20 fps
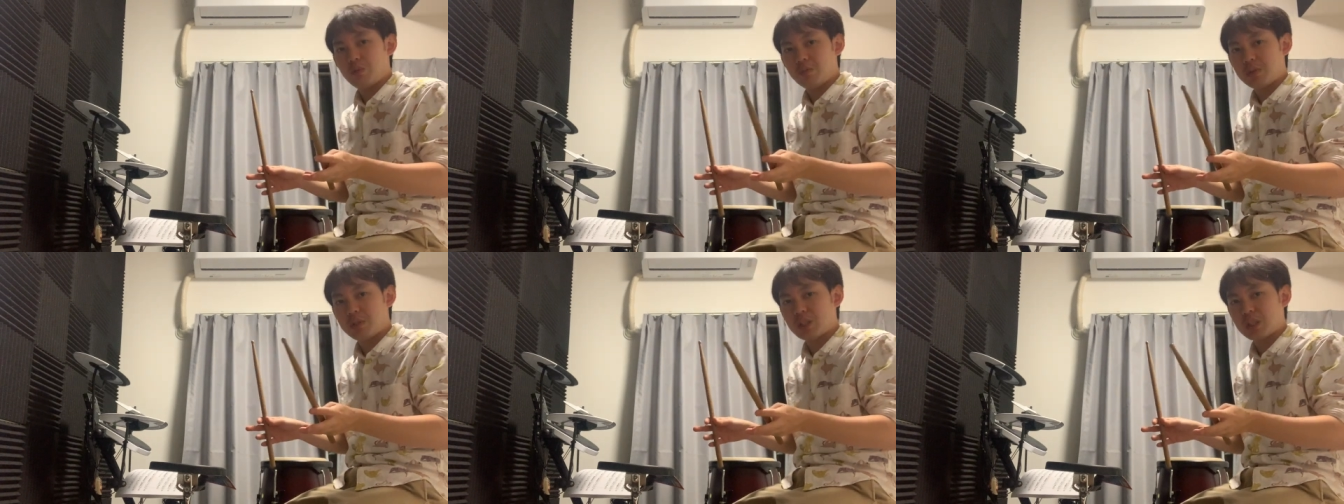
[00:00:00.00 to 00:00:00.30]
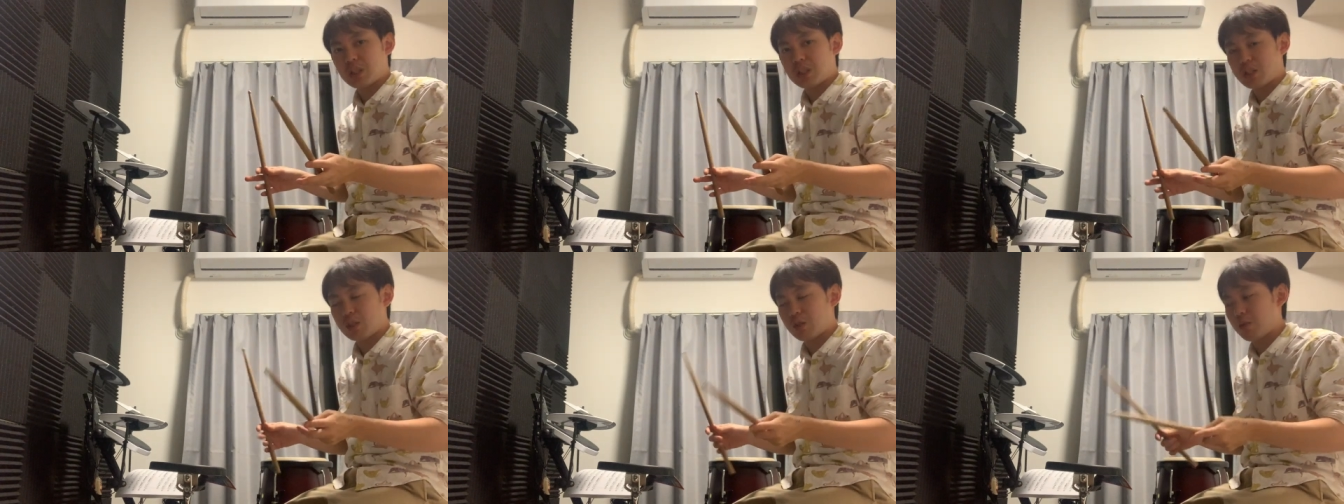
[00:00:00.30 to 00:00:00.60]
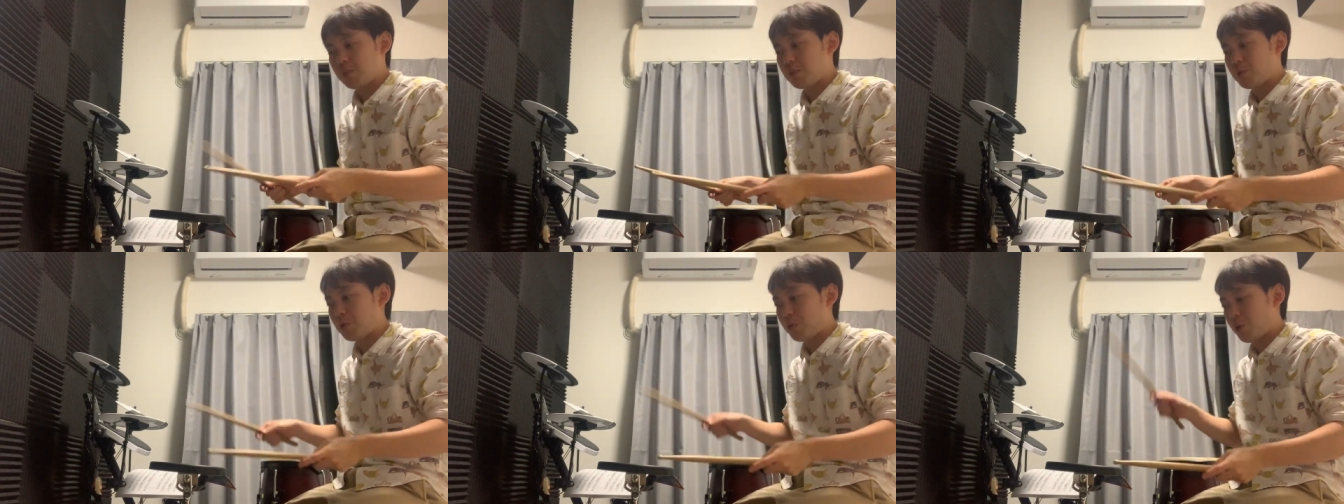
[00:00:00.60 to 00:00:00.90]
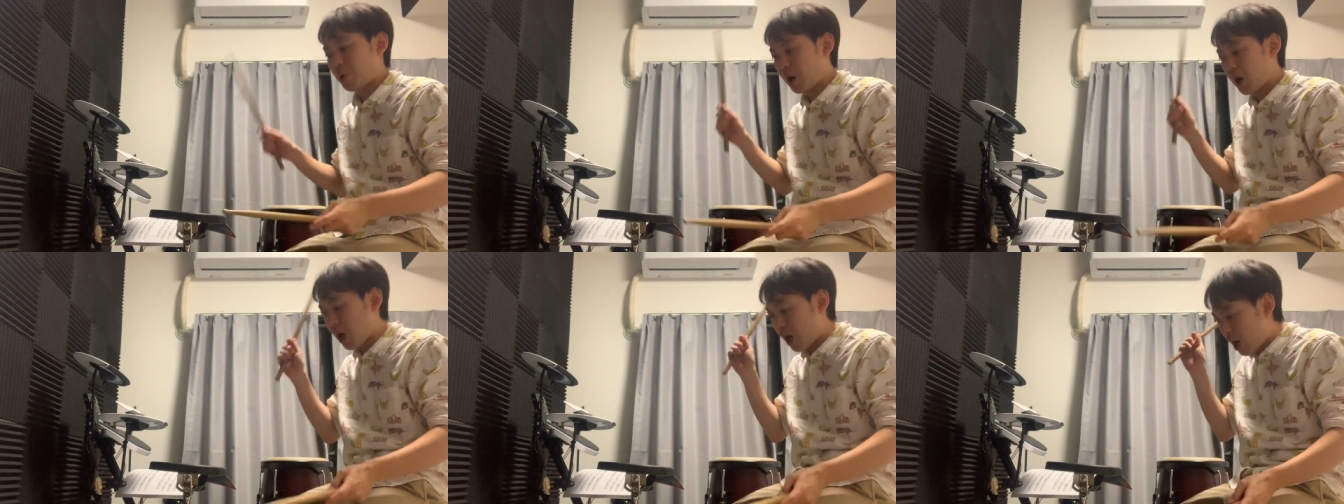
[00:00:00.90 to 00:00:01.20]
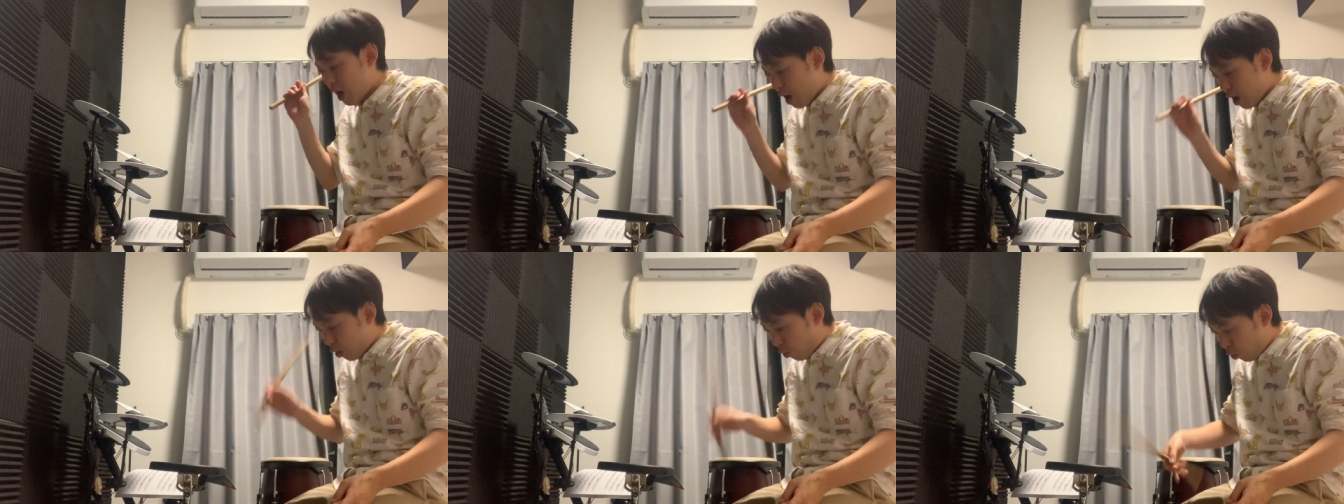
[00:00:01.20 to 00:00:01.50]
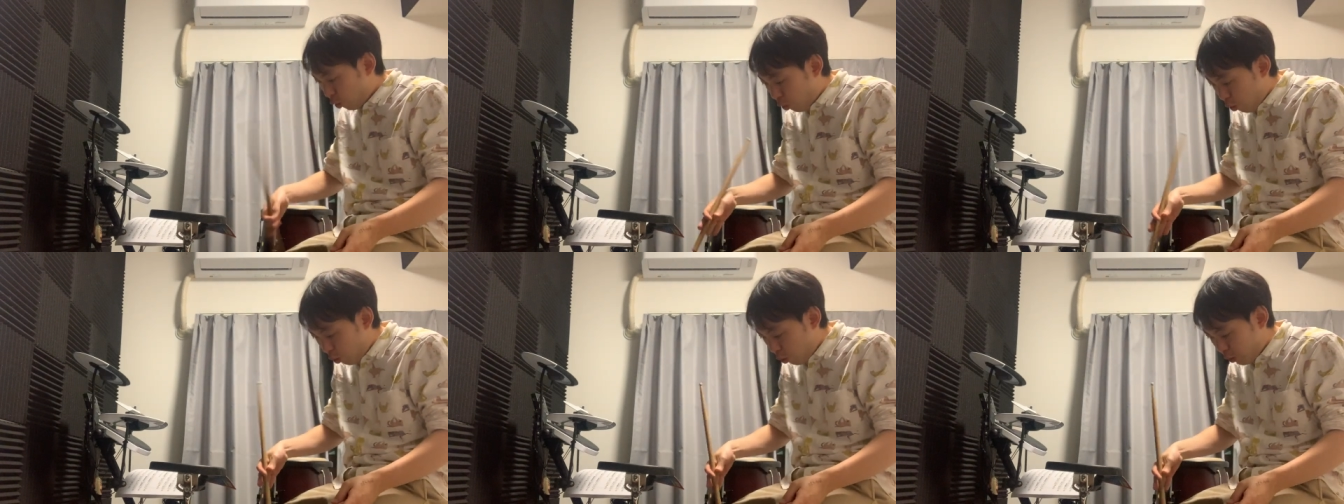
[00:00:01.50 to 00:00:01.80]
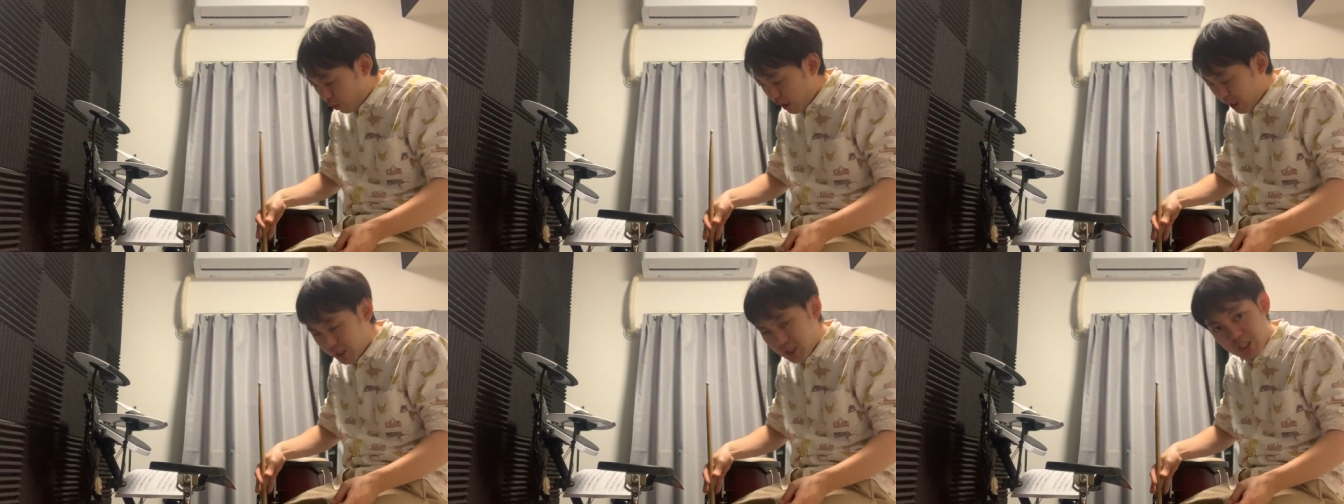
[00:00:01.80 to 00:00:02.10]
を見てきて思うのが、こ
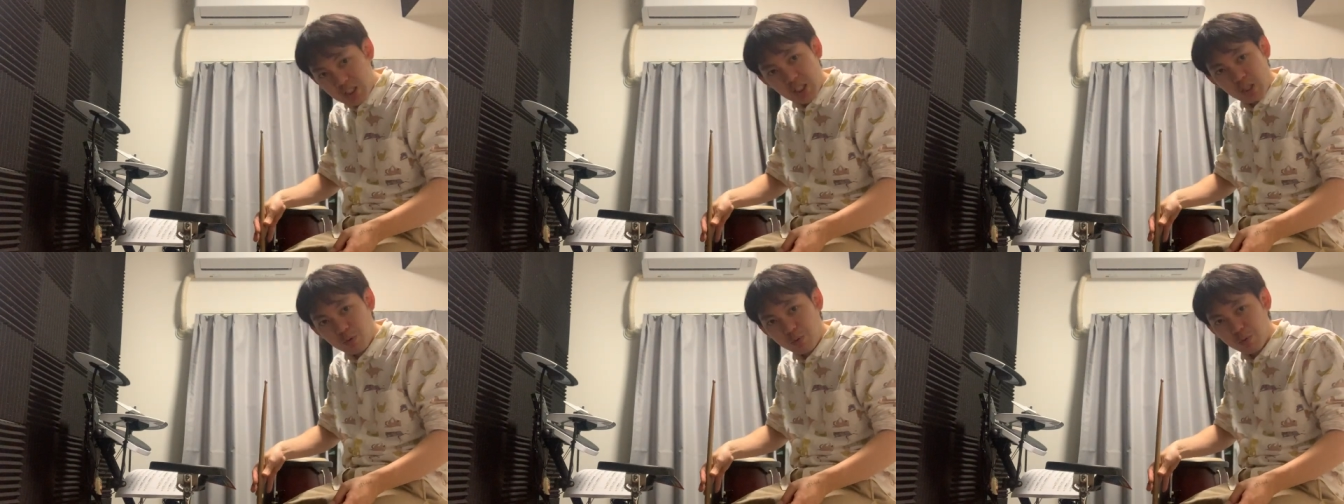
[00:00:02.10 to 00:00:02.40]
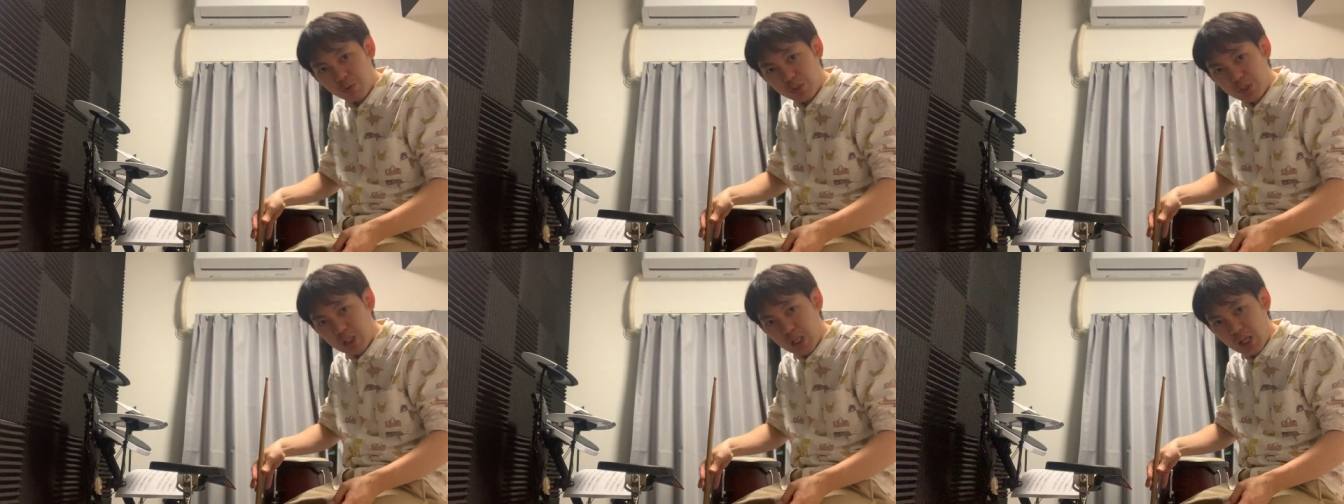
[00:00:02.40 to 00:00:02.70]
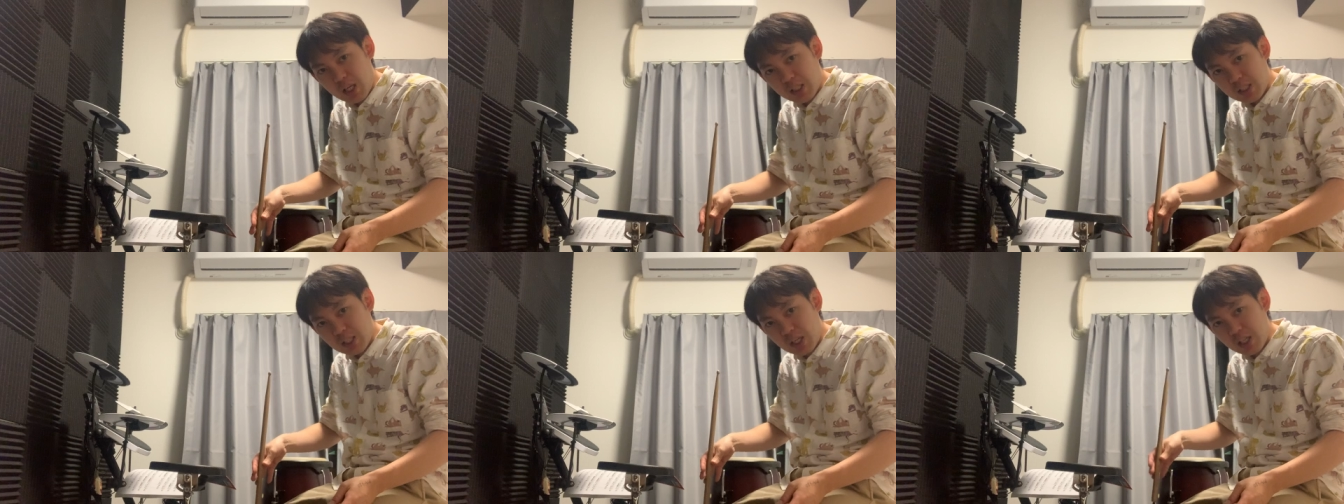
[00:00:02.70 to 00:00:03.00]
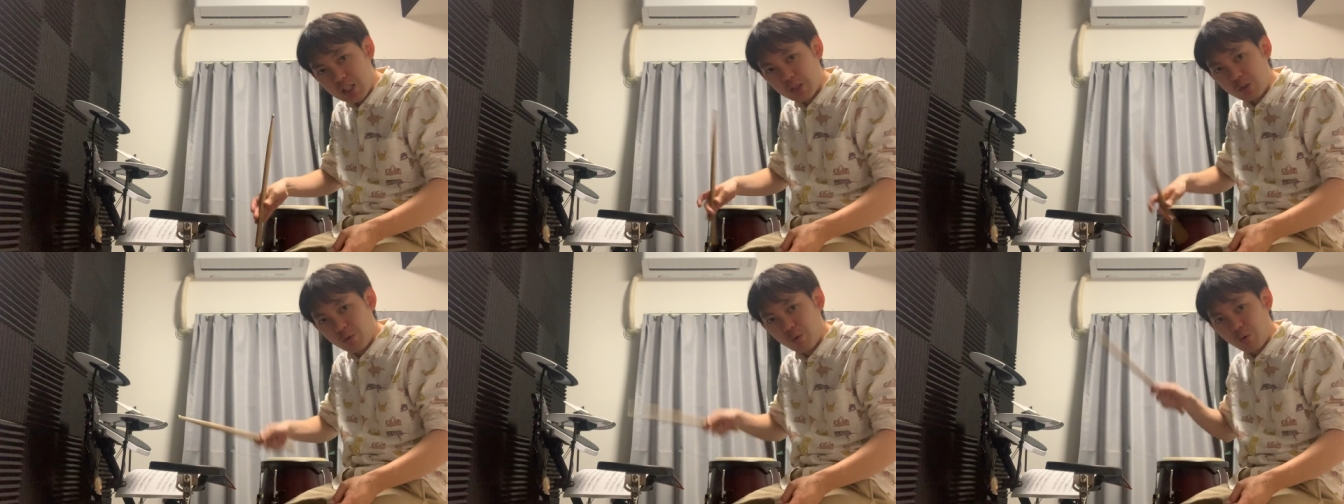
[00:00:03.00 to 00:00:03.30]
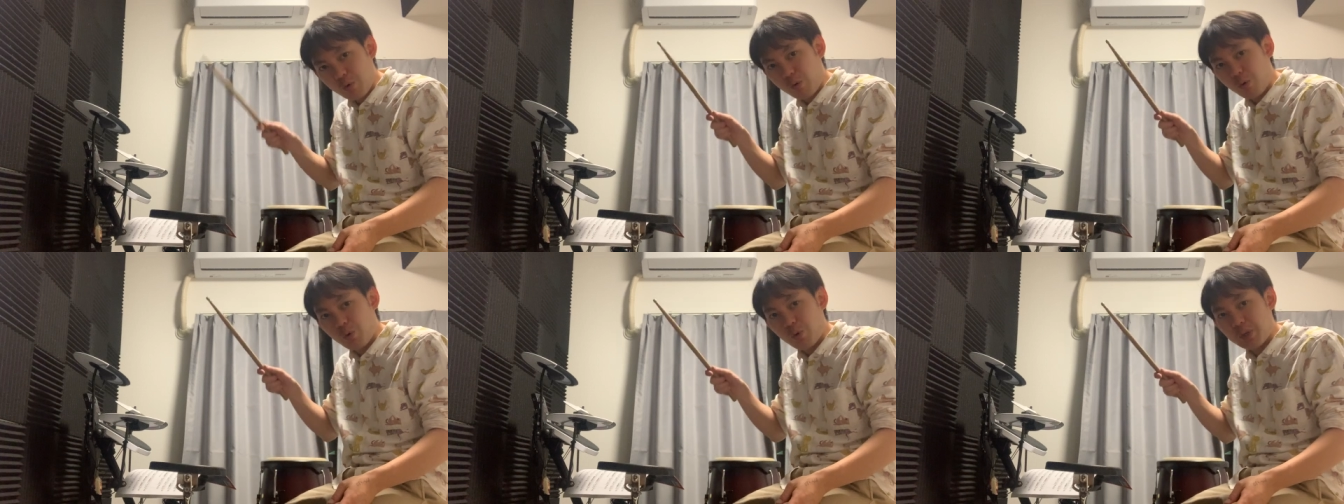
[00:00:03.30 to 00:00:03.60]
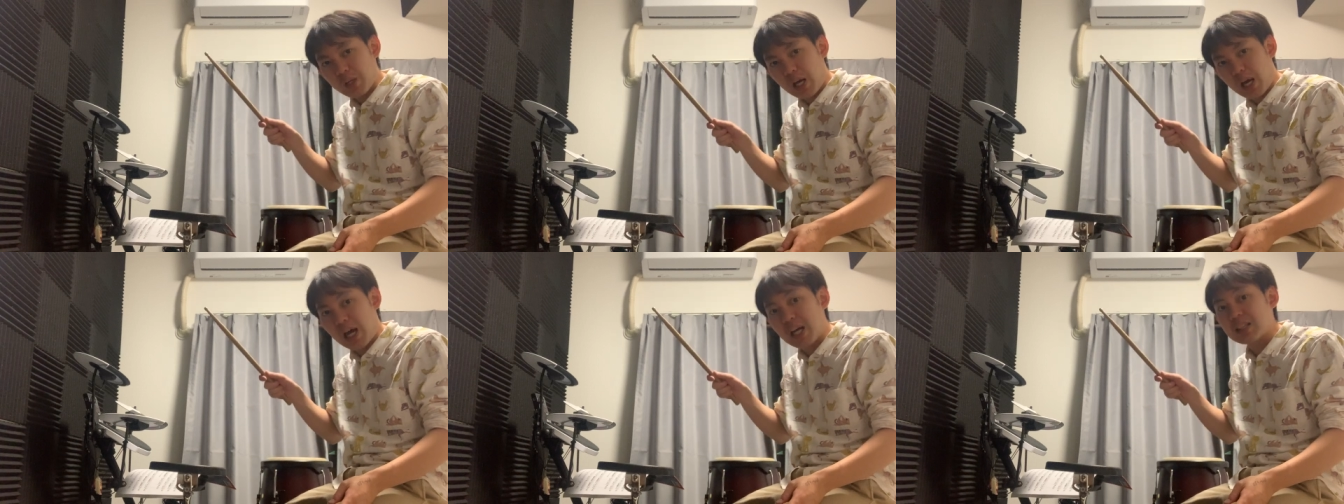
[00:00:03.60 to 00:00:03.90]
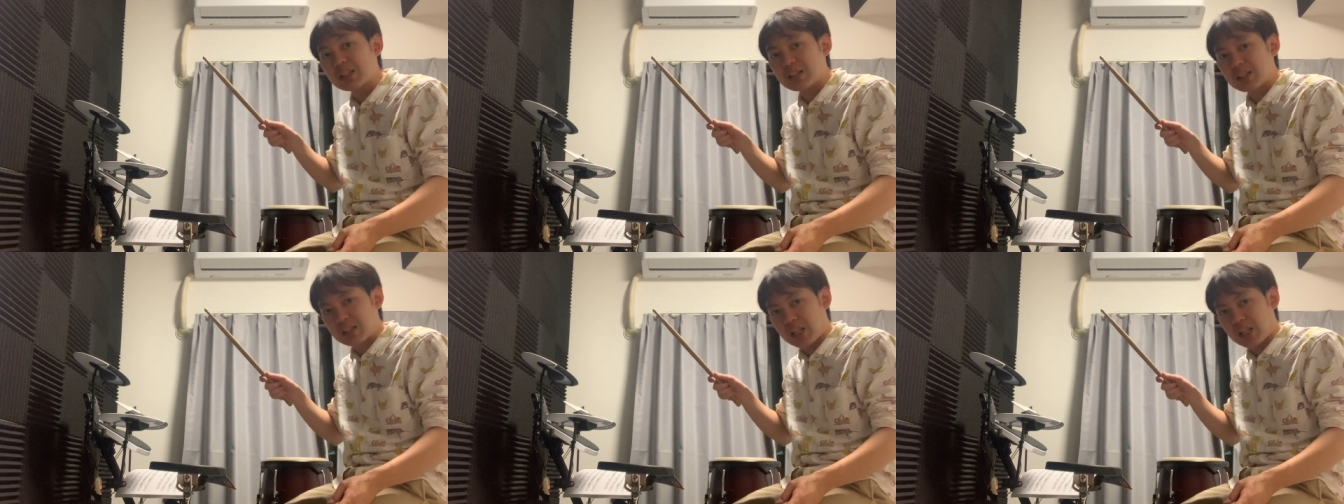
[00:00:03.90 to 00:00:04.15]
うなっちゃう癖が最初の頃にあっ